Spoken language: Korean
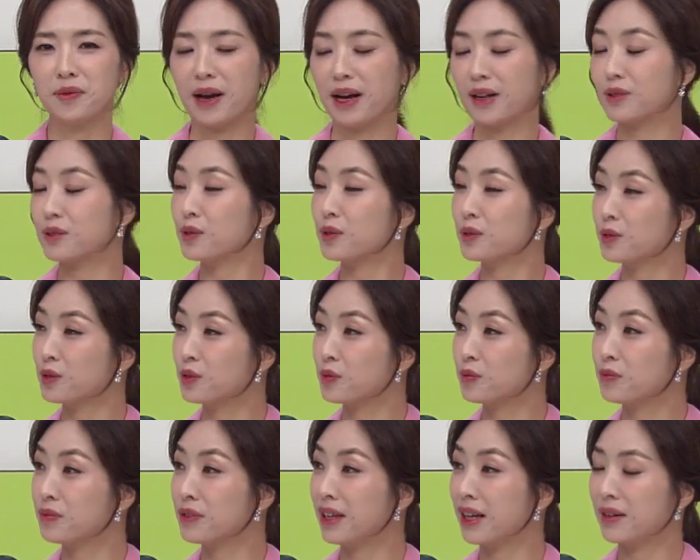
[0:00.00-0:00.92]
방송
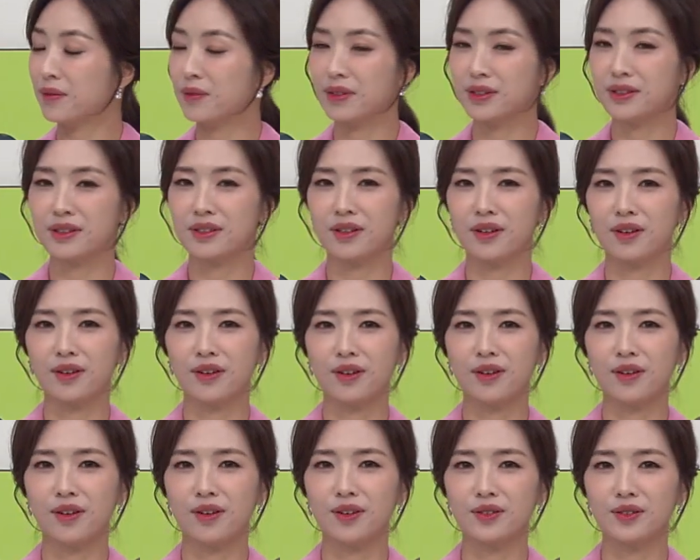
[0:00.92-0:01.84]

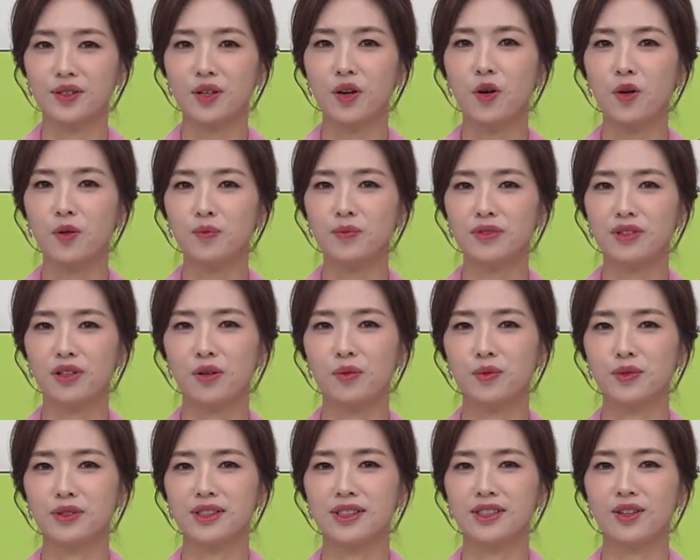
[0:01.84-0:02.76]
준비하면서 처음
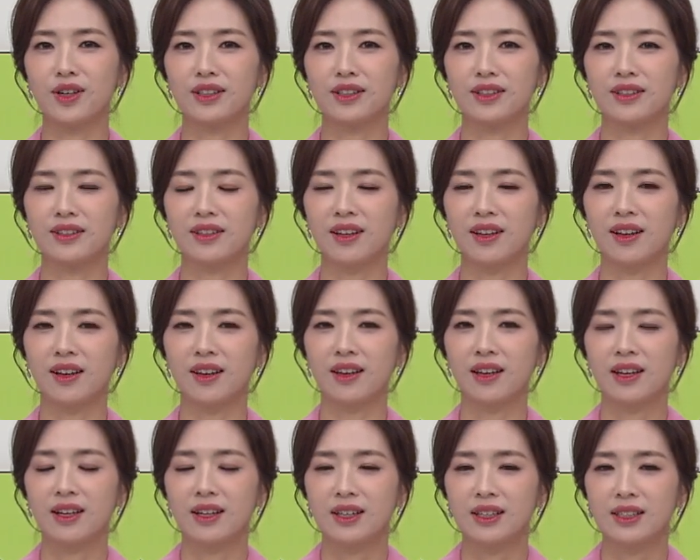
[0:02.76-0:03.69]
들어본 질환인데
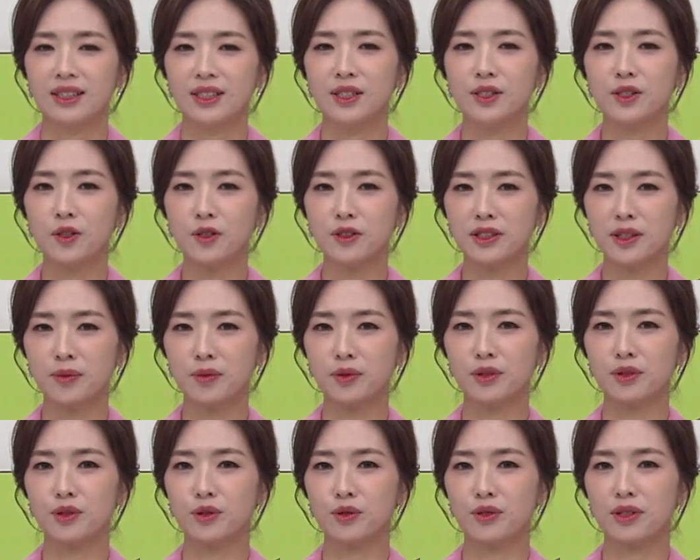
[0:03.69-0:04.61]

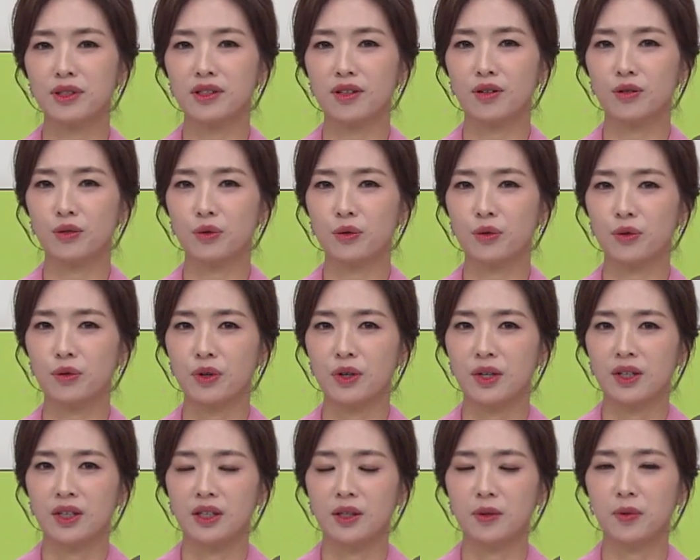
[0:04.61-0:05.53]
시청자분들 중에서도
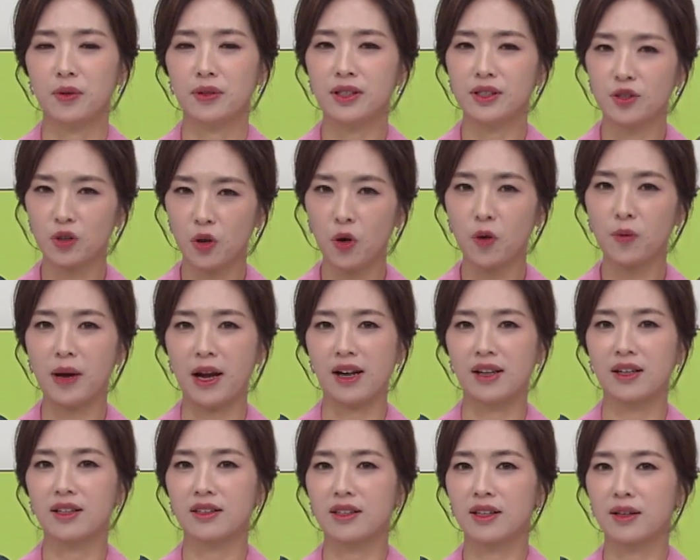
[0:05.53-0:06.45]
이번에 처음
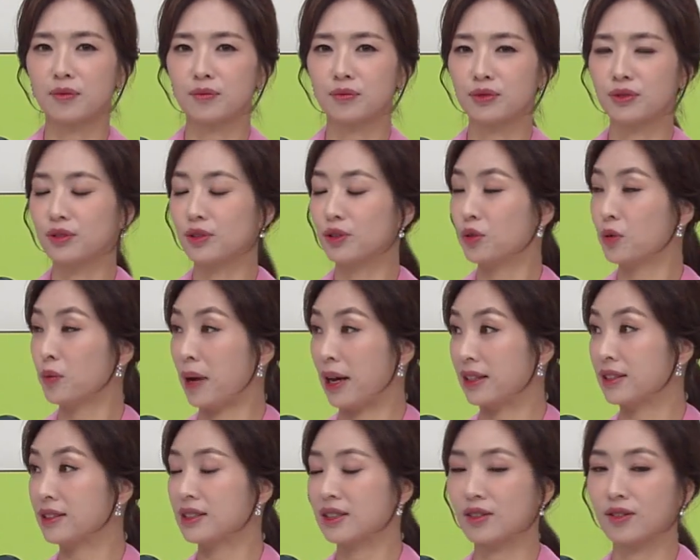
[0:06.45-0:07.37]
알게 된 분들도
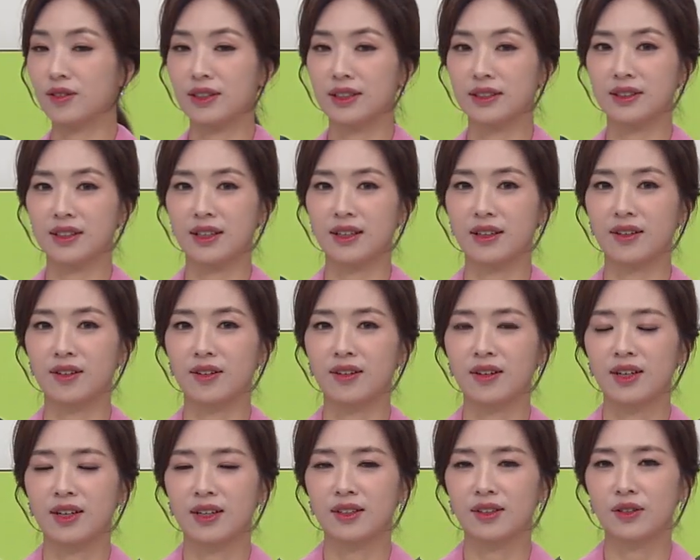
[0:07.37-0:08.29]
많으실 것 같아요.
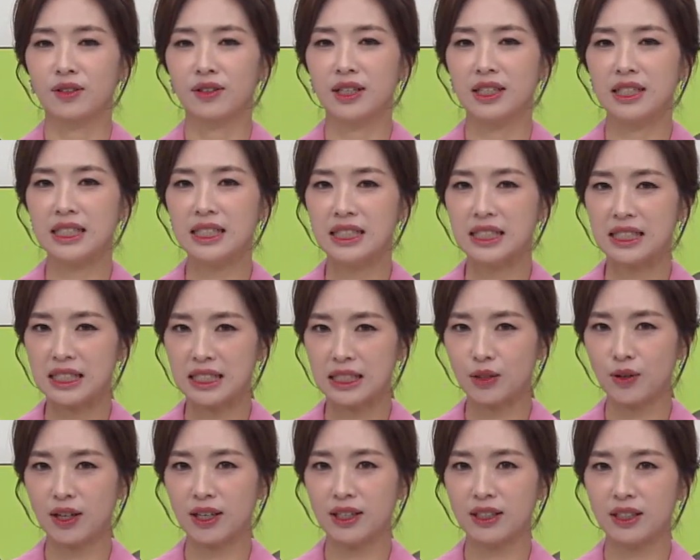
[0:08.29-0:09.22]
그런데 이
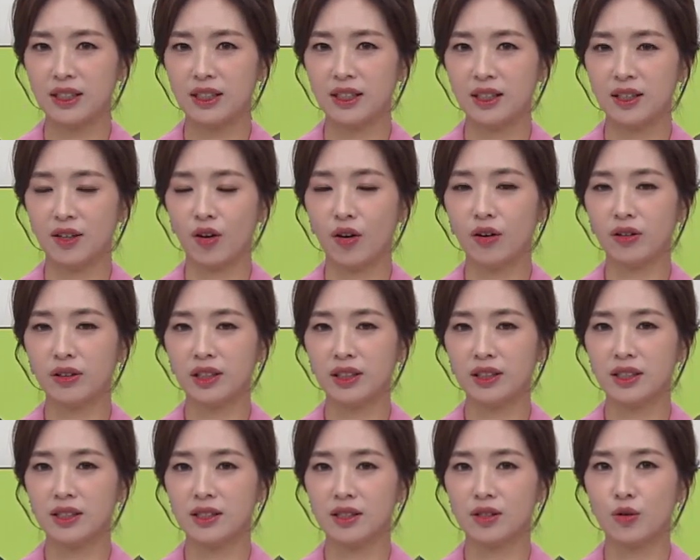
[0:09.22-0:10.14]
질환이
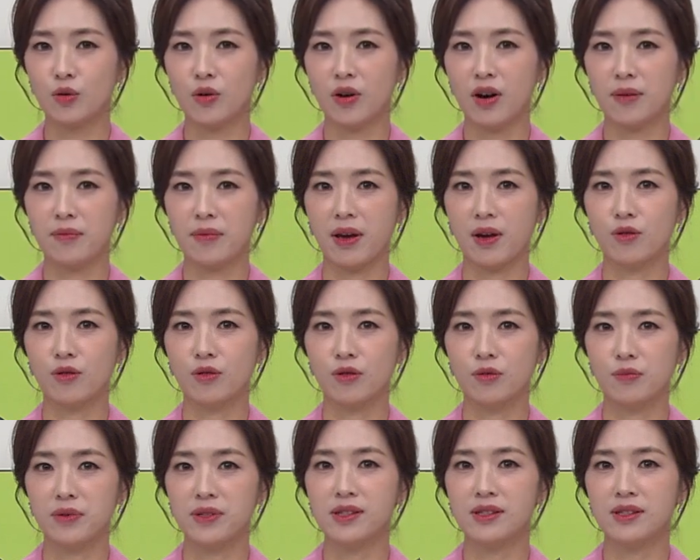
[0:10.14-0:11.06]
허리 디스크와
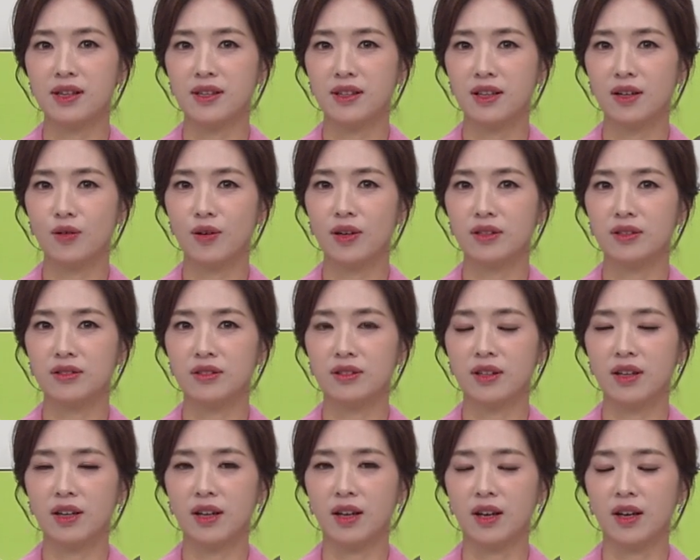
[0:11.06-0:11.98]
매우 비슷하다고
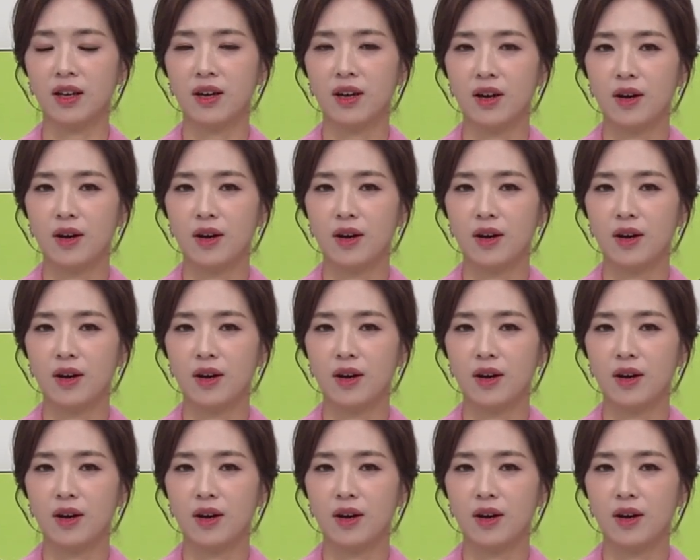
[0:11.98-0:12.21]
하는데